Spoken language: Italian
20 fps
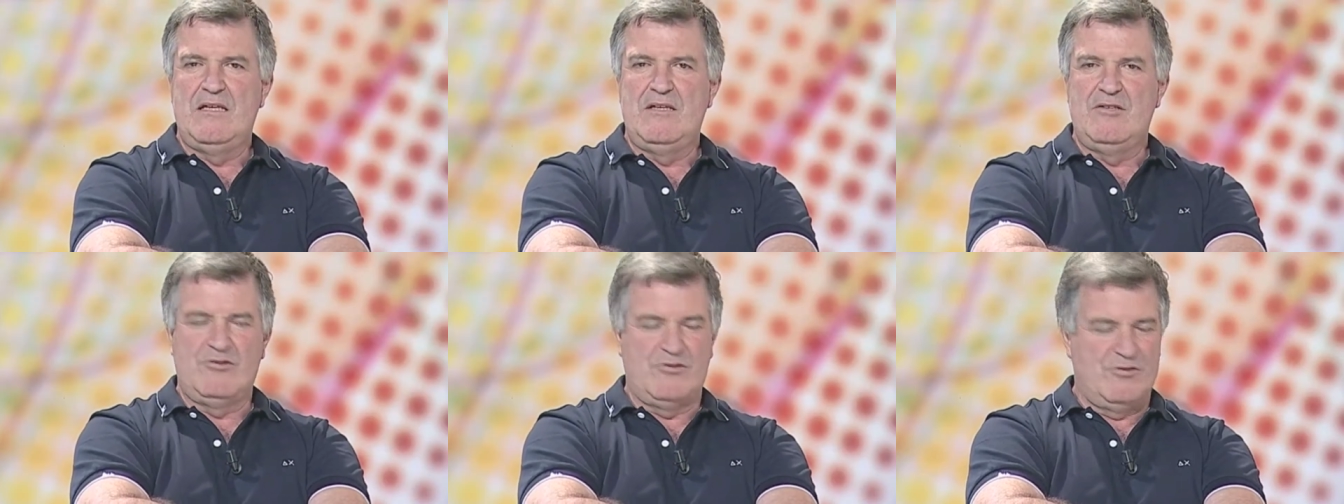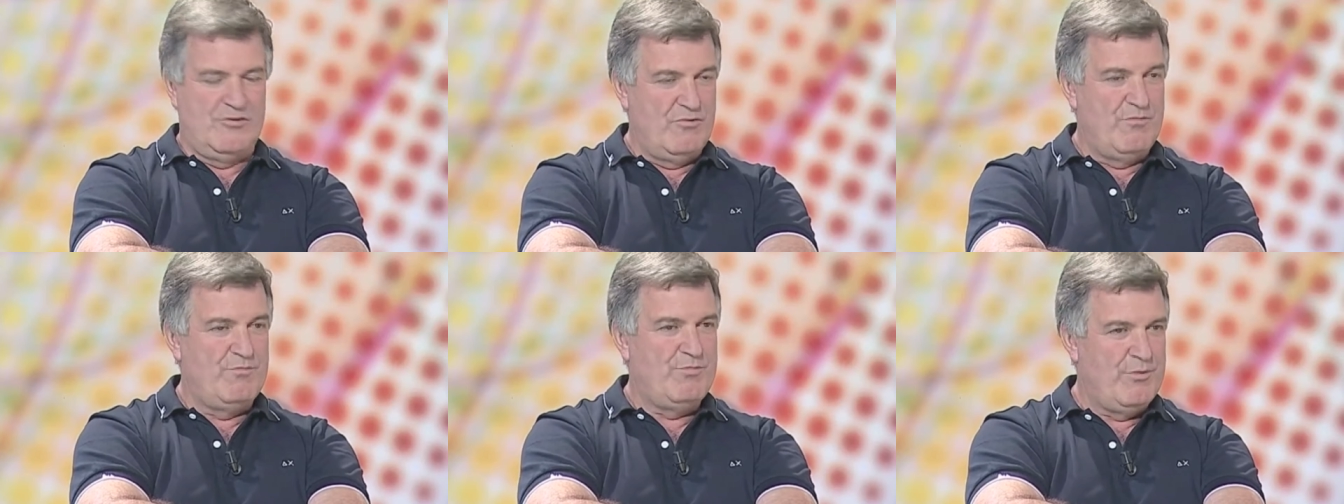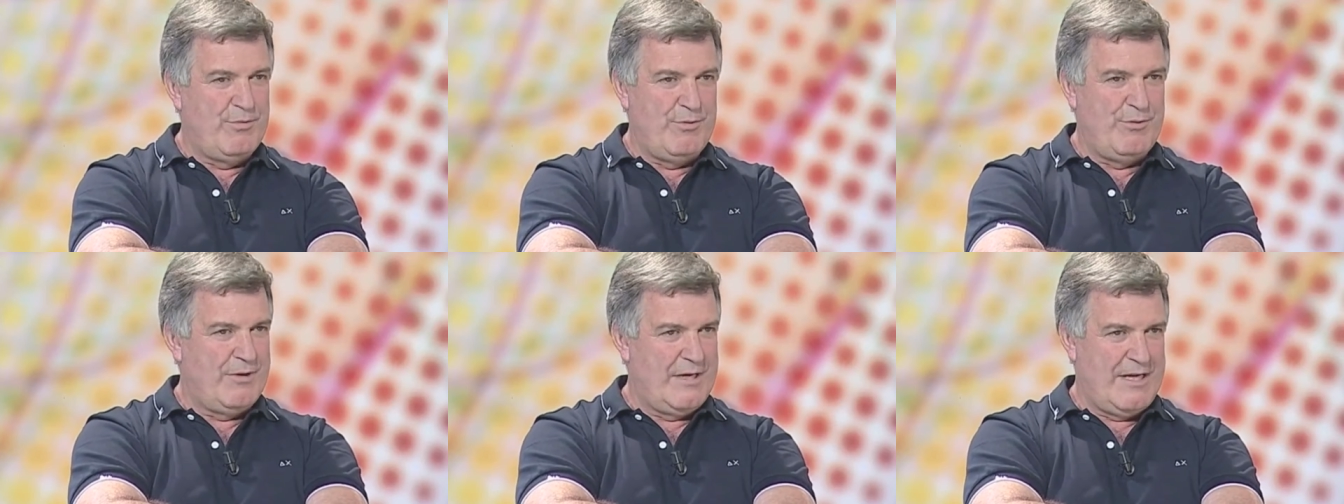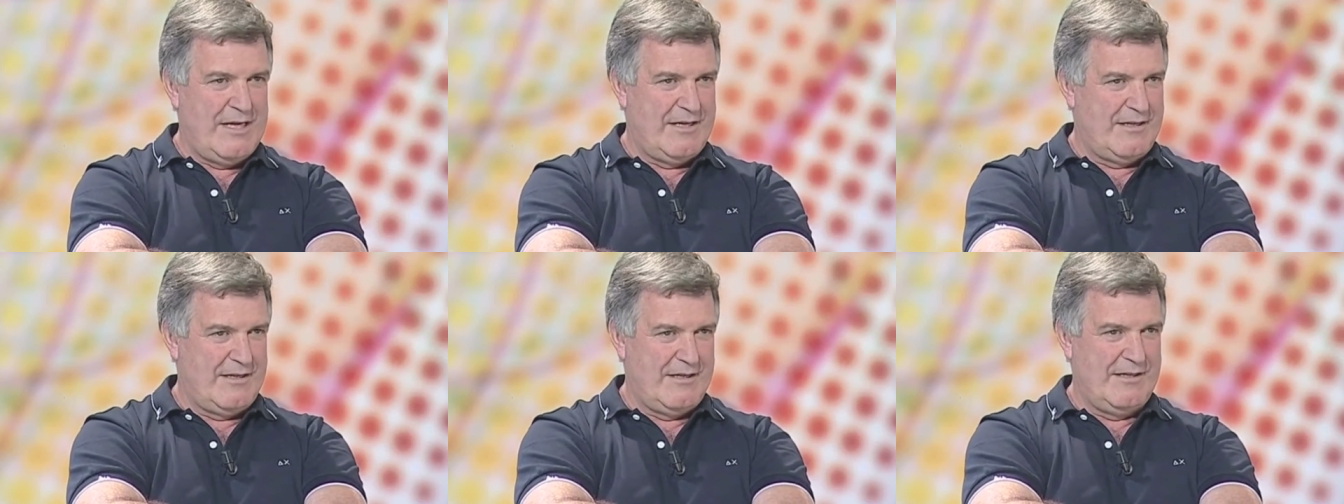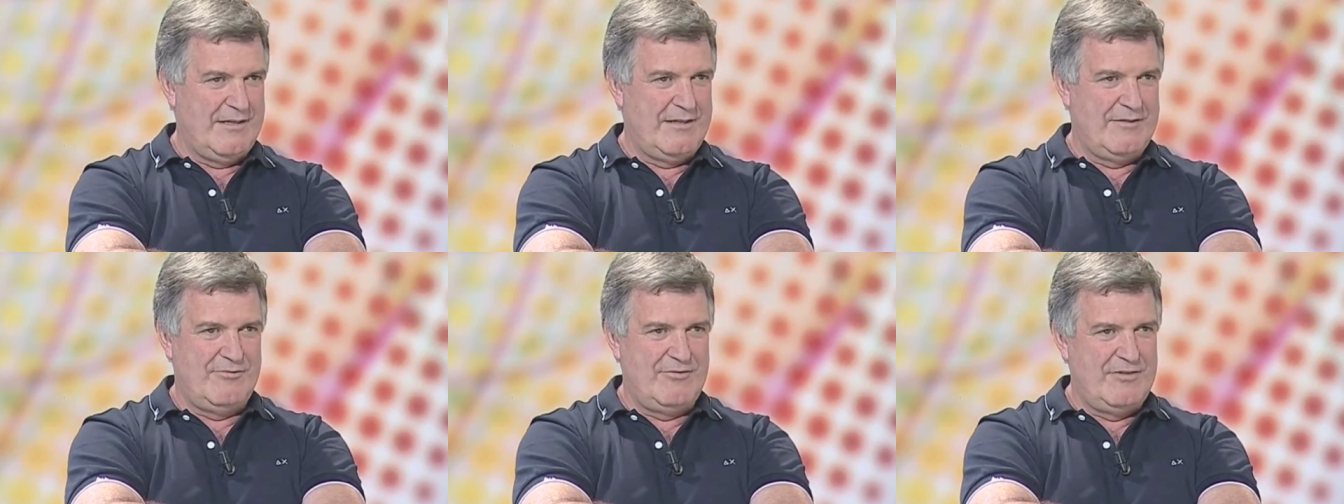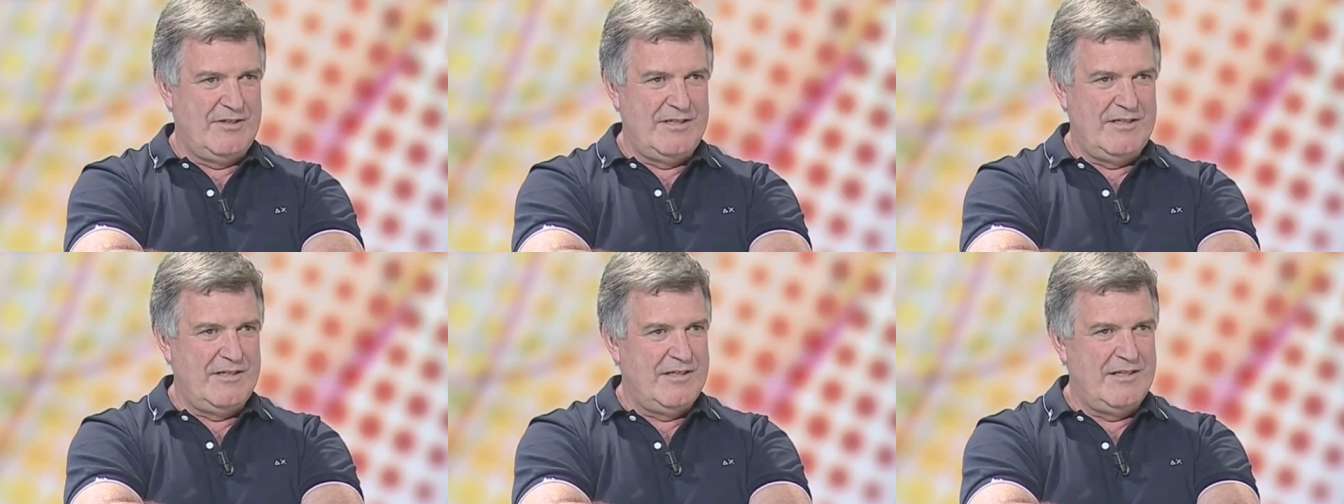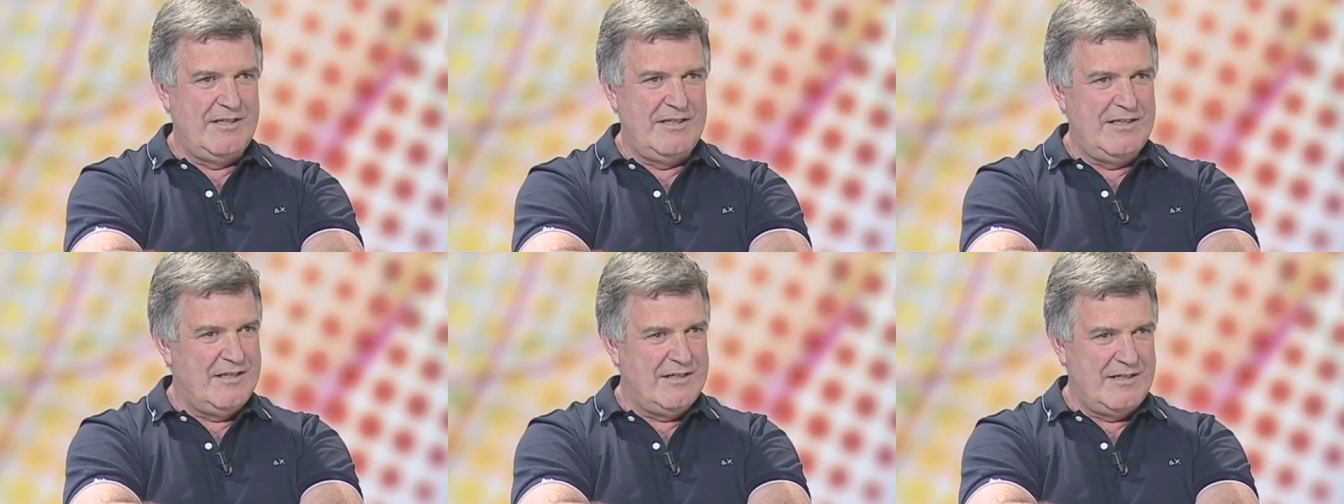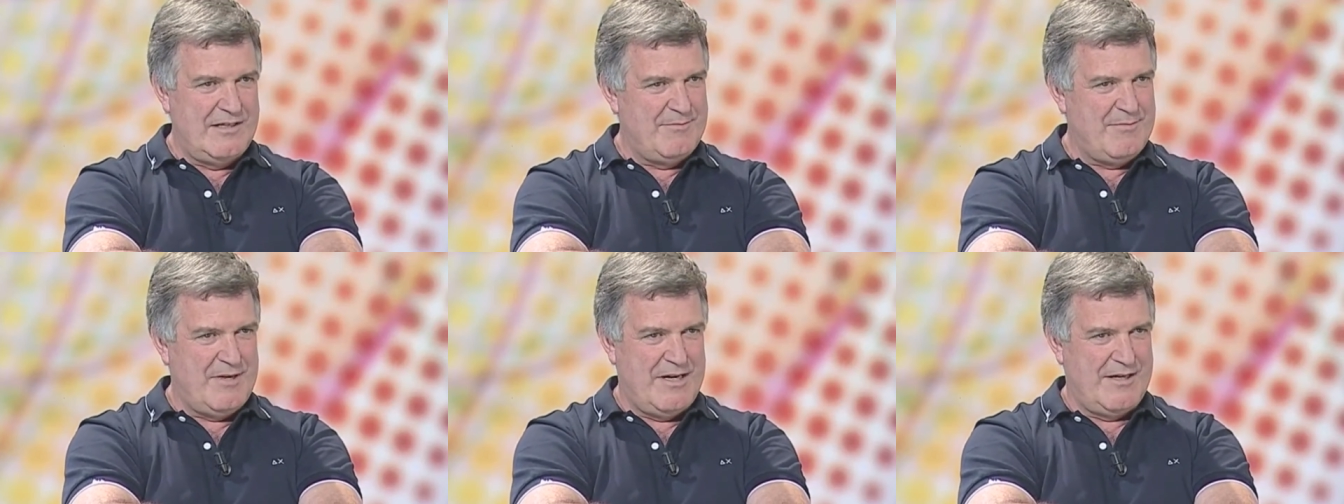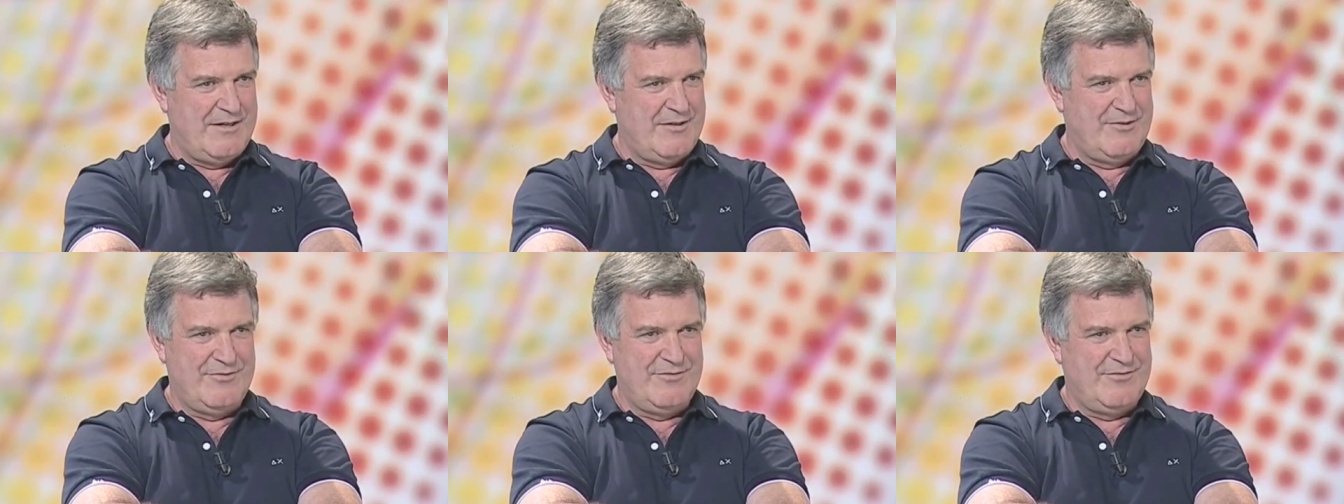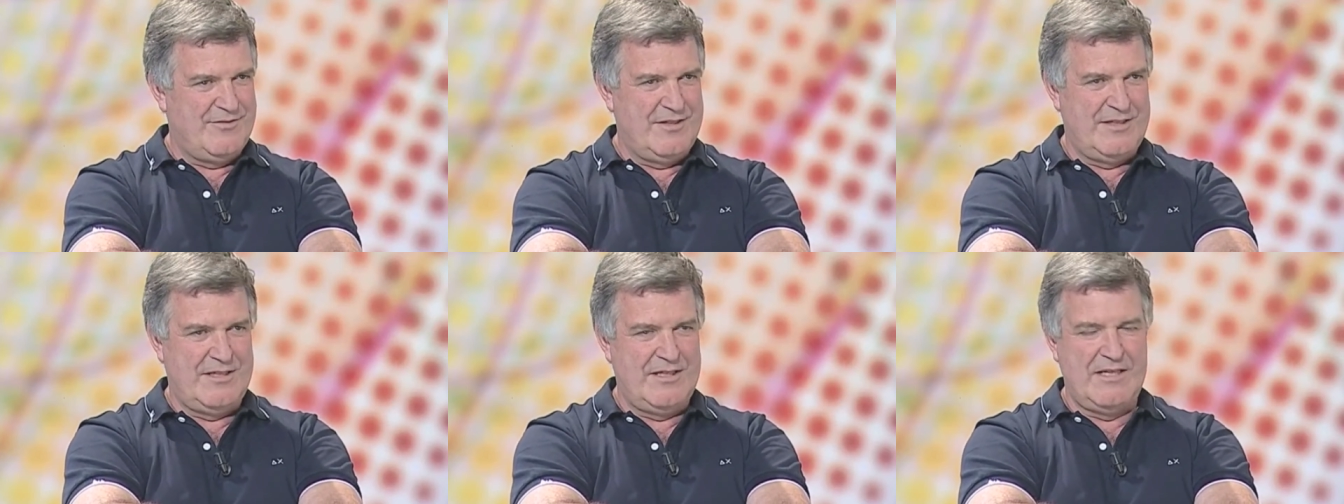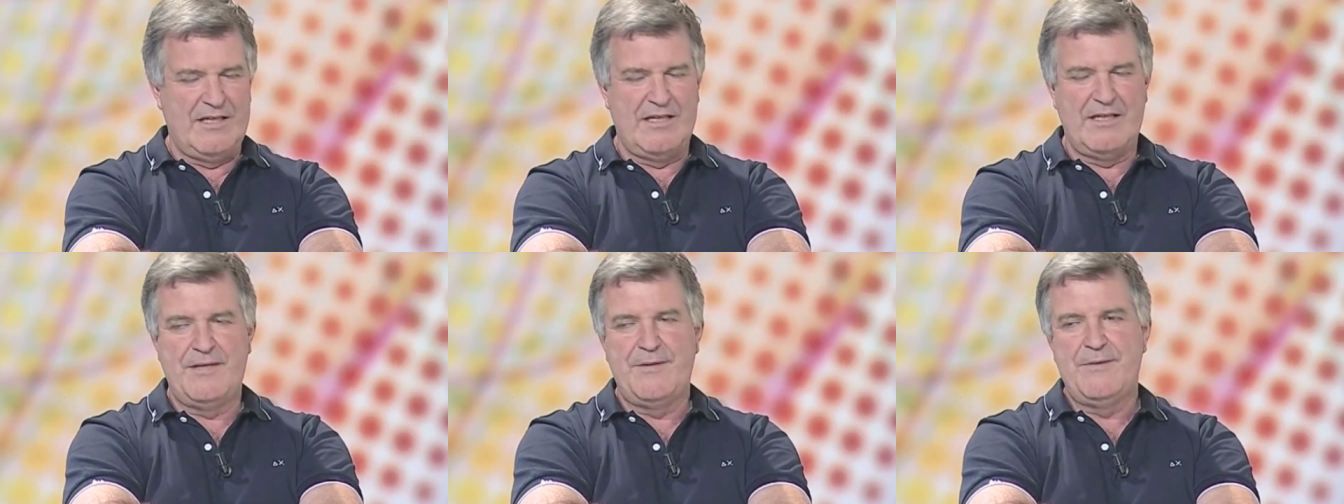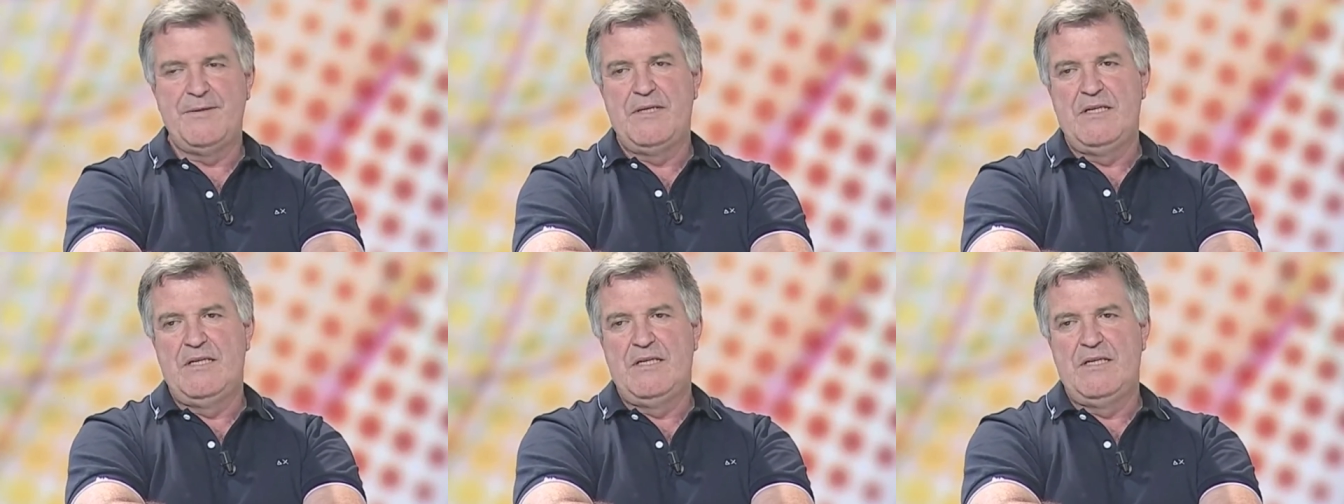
io sono un popolare e quindi lì rimango fedele.